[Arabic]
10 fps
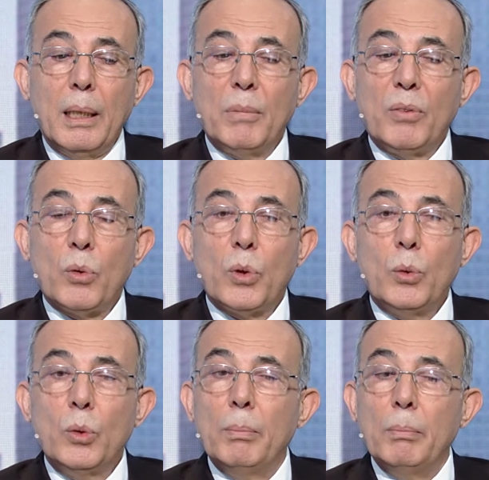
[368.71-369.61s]
المفروض
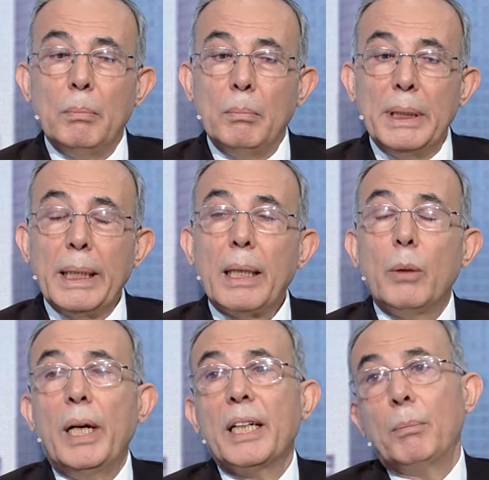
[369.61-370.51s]
يكون بدقه
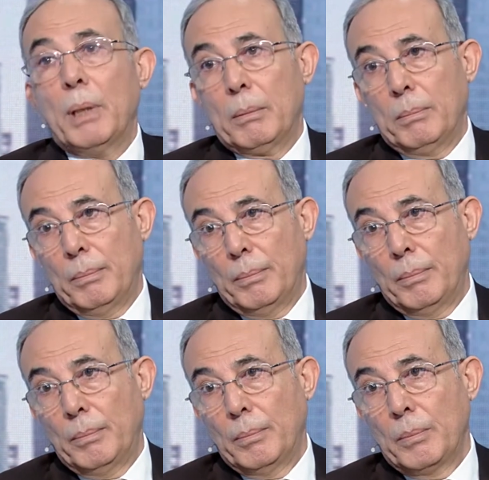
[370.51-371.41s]
وحكمه.
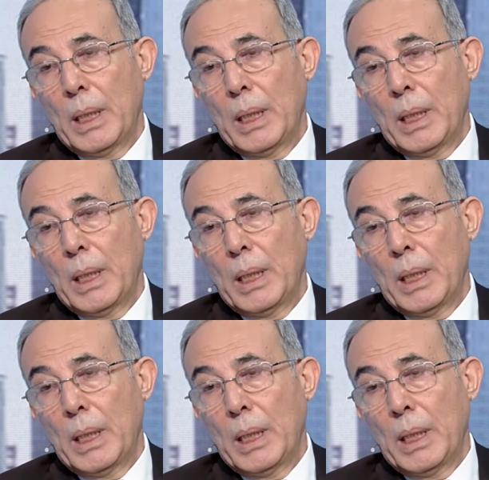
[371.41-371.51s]
نعم.